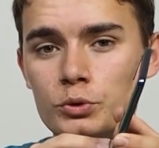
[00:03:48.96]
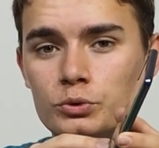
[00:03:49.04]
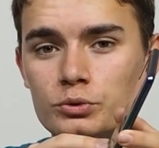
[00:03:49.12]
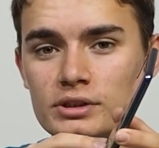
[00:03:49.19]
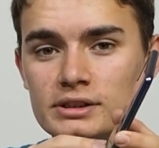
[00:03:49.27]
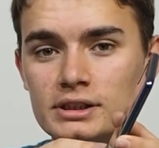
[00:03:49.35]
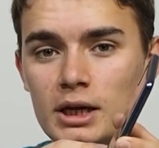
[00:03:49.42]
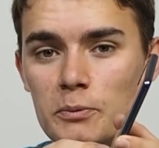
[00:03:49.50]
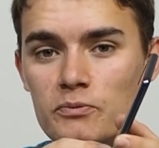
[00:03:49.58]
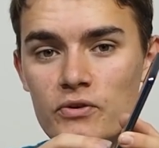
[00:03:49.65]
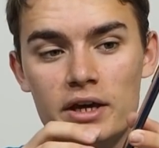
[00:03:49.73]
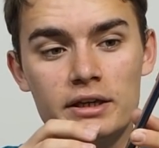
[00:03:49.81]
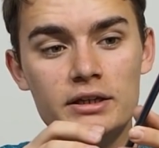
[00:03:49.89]
boyutuna
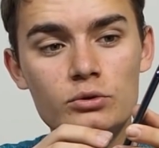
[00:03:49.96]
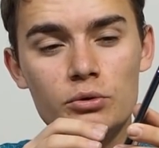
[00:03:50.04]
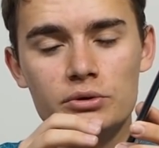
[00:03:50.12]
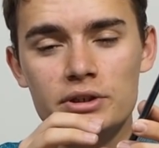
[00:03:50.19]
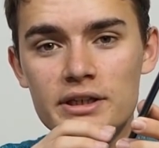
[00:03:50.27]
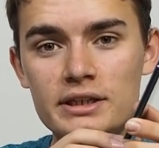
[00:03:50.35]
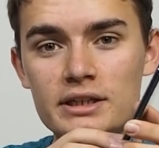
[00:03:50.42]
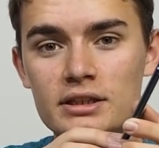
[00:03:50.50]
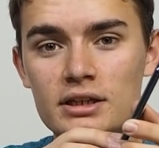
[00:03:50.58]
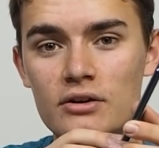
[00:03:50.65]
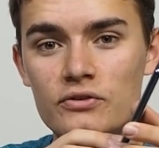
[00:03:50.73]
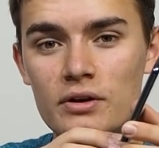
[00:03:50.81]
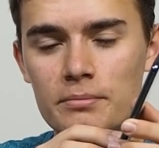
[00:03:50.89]
sahip ve 2.2
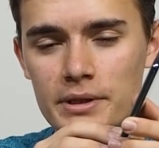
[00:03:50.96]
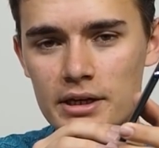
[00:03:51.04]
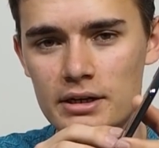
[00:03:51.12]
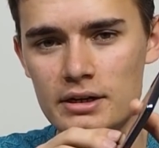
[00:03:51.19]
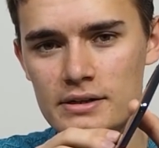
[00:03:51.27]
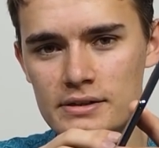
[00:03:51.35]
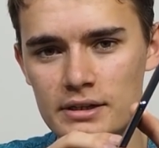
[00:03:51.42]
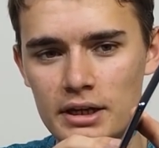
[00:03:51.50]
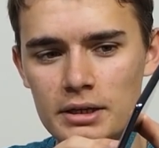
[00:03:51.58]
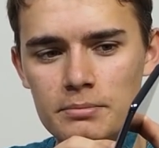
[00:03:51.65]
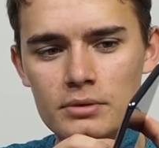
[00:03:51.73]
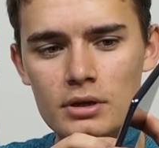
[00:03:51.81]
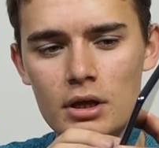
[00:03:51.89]
diyafram değerine
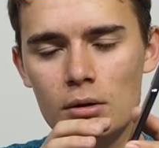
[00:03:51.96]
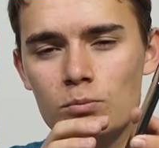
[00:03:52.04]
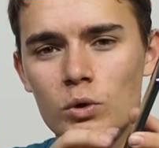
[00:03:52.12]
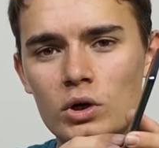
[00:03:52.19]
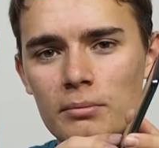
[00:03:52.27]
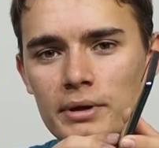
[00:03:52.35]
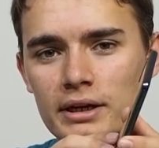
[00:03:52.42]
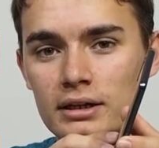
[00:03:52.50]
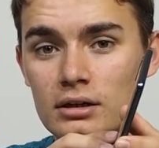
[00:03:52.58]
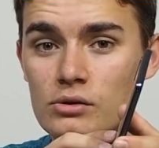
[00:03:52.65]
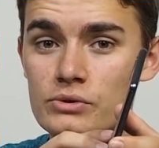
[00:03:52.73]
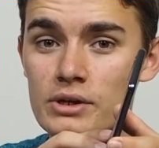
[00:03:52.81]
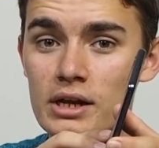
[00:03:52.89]
sahip. Bu
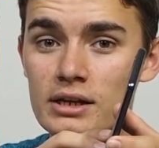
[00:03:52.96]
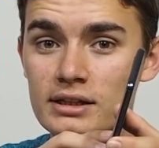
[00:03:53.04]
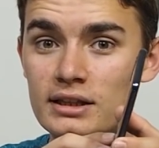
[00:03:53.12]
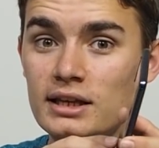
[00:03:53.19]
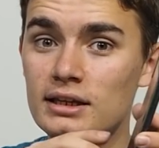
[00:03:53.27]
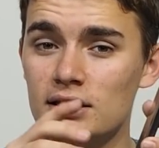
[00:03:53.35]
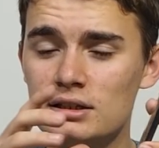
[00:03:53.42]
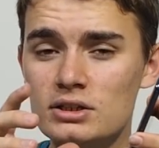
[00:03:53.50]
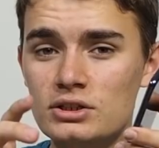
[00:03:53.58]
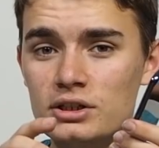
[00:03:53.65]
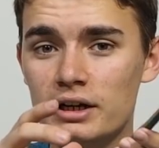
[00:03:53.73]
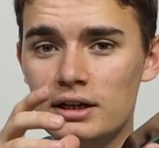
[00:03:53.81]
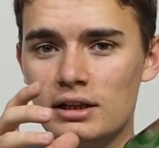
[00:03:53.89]
kamerayla özellikle
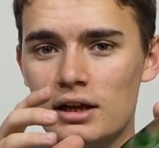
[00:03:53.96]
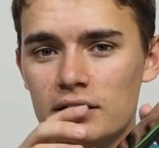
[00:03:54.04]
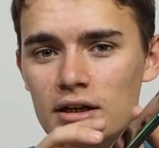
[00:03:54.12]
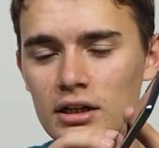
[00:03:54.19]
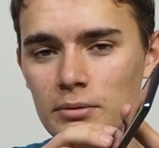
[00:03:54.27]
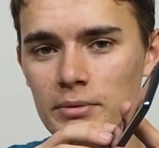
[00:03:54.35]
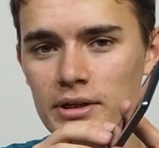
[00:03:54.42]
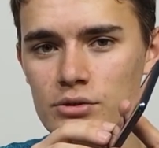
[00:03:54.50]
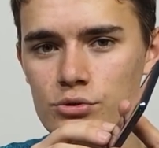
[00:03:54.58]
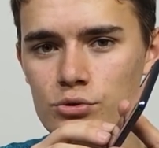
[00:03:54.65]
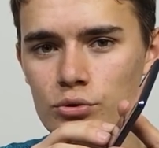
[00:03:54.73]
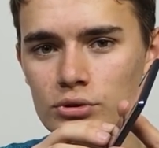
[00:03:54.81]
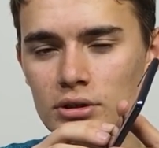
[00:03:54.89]
ilginç kareler yakalamak
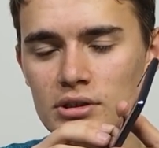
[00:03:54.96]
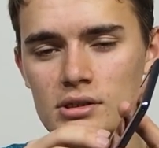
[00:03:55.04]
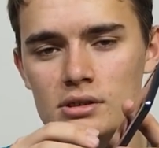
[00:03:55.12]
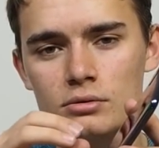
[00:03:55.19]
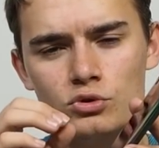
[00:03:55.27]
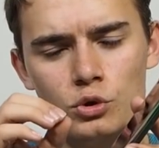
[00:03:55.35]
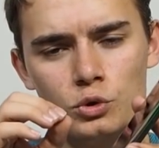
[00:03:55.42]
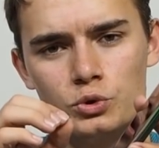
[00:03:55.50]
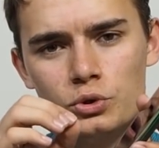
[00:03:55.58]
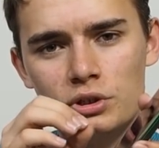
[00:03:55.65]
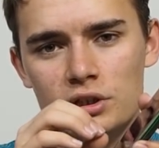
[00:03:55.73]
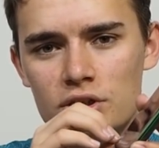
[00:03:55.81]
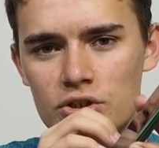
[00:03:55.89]
istiyorsanız çok
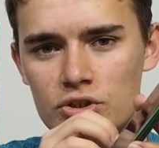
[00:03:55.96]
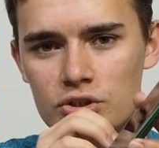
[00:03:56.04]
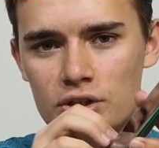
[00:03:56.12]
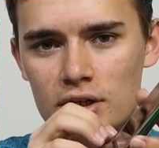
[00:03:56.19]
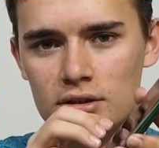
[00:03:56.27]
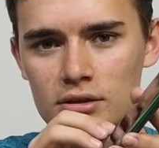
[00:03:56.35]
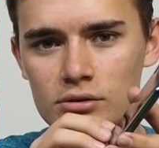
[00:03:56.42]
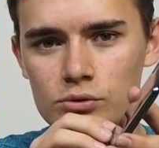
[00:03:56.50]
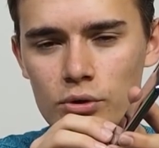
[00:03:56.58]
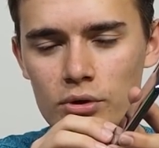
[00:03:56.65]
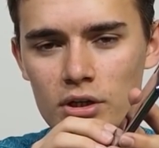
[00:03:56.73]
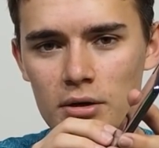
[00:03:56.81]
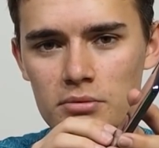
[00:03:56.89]
çok iyi iş çıkarttığını
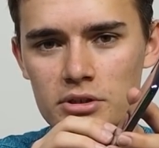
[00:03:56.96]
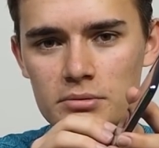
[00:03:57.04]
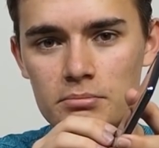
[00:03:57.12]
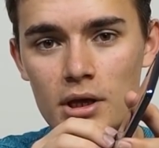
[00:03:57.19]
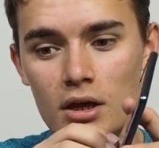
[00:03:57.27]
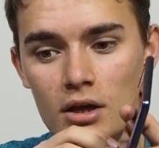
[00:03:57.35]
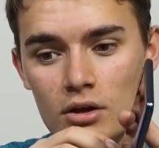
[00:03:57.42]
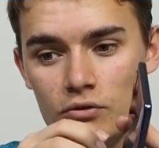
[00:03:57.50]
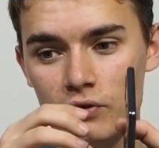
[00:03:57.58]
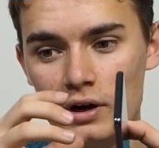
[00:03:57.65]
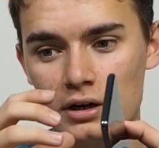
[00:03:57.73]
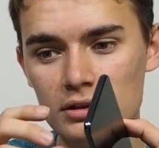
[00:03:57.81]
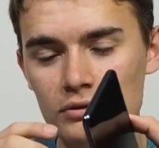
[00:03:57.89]
söyleyebilirim
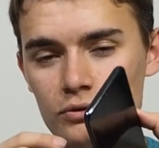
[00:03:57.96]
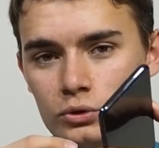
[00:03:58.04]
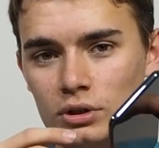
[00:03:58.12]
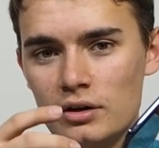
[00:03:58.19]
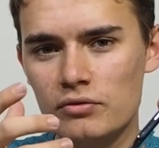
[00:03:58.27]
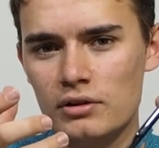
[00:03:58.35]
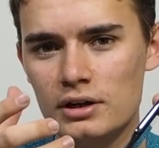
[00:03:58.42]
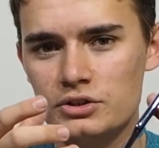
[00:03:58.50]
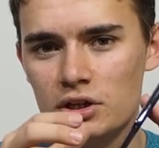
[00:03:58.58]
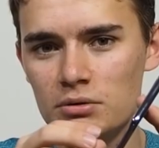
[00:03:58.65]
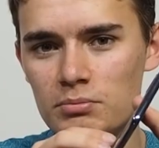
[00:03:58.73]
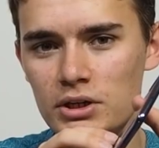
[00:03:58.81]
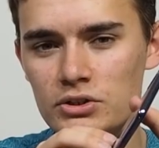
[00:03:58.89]
farklı fotoğraflar
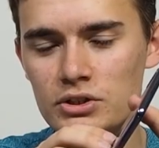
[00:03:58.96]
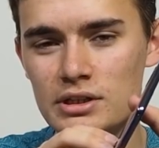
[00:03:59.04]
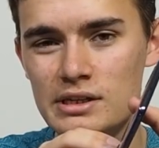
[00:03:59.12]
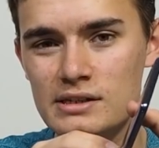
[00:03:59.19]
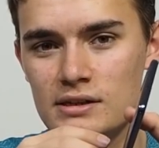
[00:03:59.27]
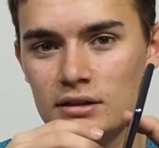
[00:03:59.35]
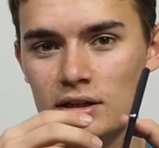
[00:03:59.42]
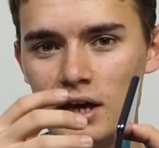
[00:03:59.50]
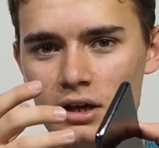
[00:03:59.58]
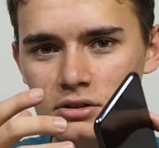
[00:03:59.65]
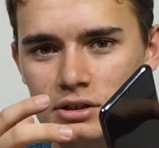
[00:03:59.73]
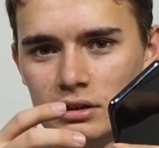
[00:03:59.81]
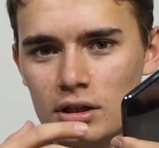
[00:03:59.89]
çekmek için insanı
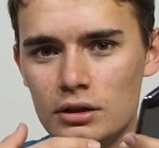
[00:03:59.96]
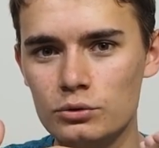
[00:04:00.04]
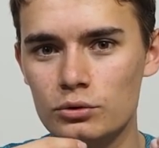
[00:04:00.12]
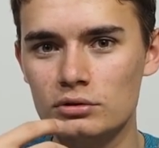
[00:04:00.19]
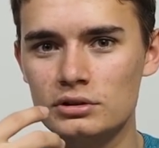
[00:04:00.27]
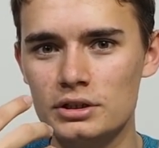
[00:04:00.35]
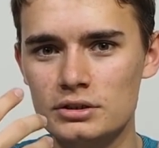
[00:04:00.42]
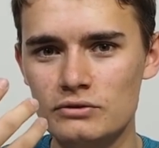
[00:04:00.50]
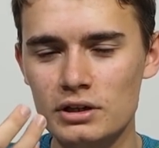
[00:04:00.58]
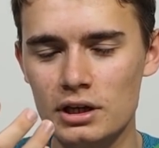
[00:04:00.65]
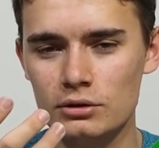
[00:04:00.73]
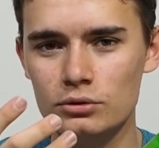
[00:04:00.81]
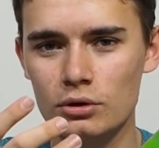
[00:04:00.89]
heyecanlandırıyor,
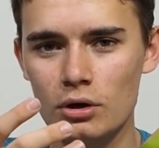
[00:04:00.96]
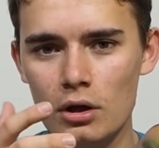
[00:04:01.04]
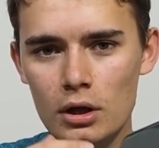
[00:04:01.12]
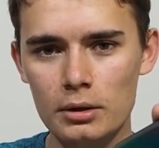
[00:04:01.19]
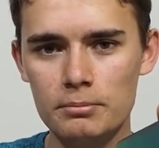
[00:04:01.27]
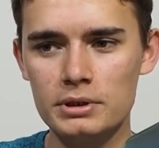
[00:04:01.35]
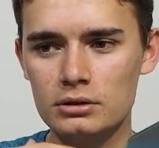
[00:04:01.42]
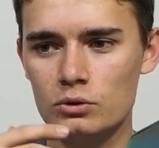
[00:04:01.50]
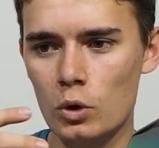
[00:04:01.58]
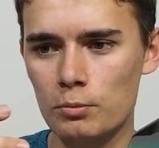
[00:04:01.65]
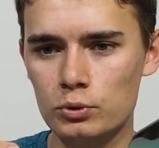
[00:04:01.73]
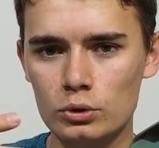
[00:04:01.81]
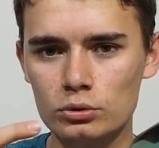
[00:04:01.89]
teşvik ediyor. Bir
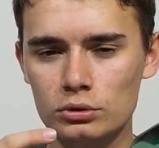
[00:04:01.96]
GoPro